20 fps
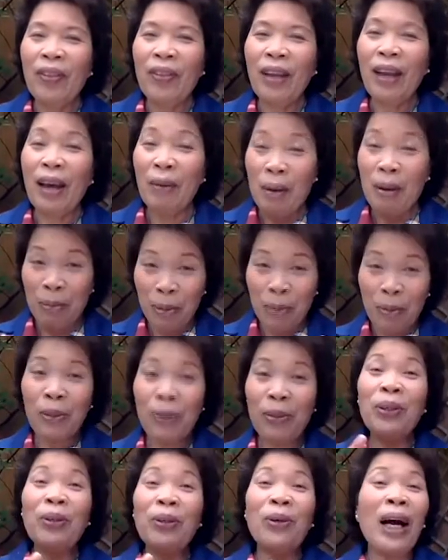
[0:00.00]
หาความสม
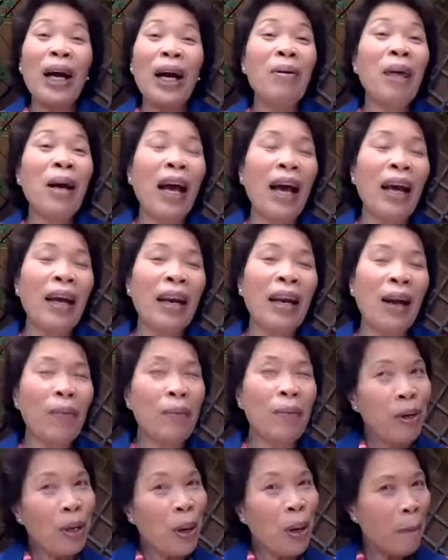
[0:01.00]
ดุลของเขามาหาเรา
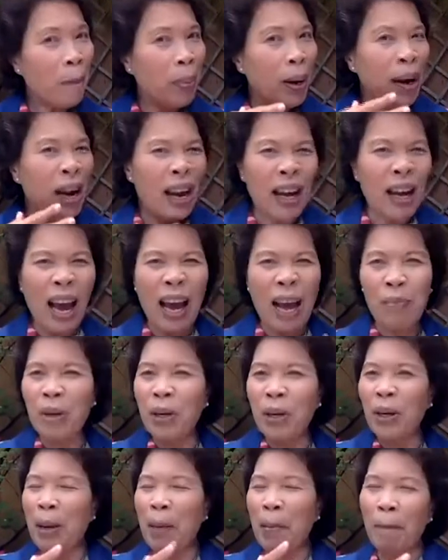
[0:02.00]
มันก็พลังงานมั
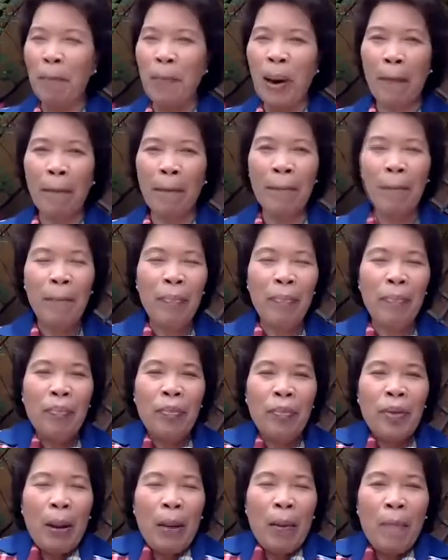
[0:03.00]
นก็เลยปรับ
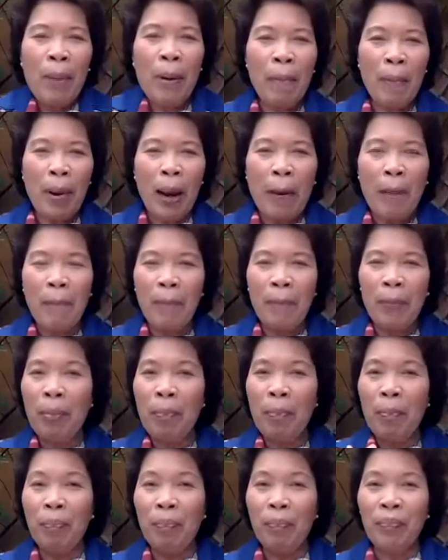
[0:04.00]
พอปรับปุ๊
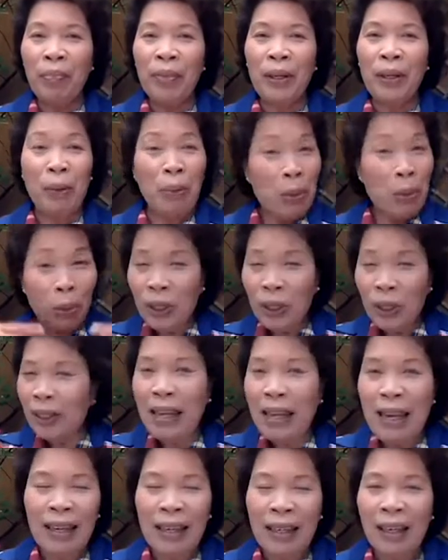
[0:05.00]
บเรารู้สึก
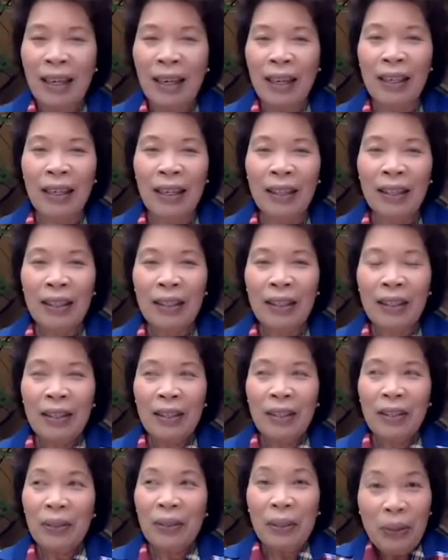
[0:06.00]
ดีขึ้นเลย
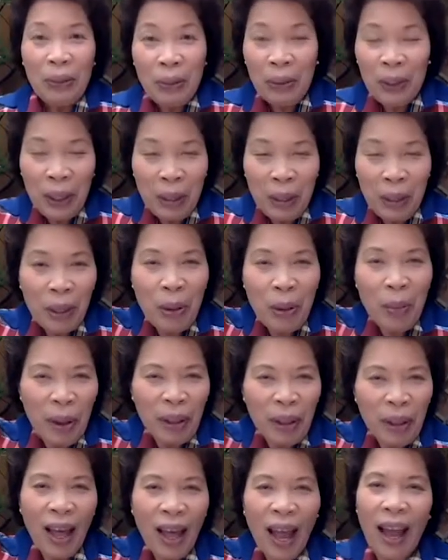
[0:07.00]
โดยที่ไม่ต้องไป
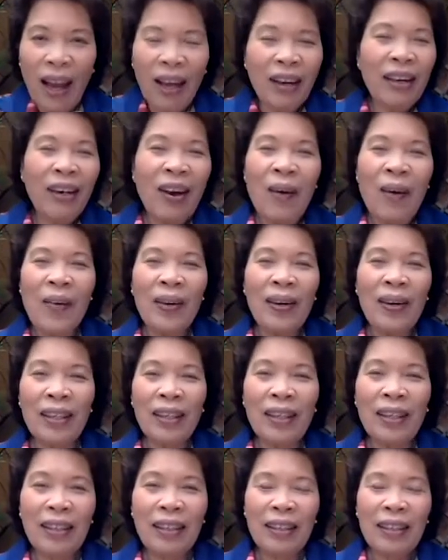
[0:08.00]
แตะข้างนอกเล
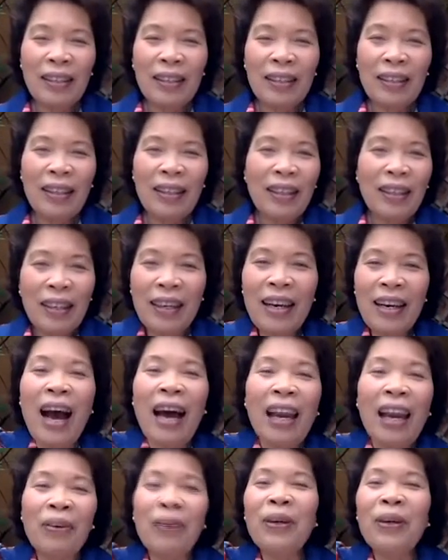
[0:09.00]
ย ใครจะด่า
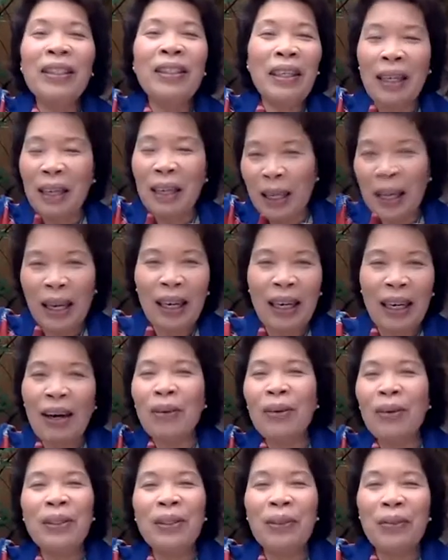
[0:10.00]
เราใครจะเกลียดเรา
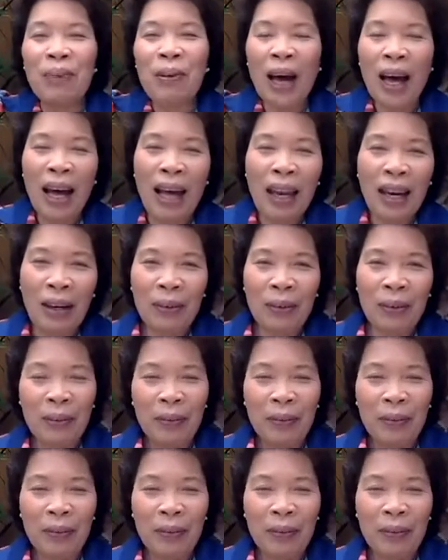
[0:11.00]
ใครจะว่าเรา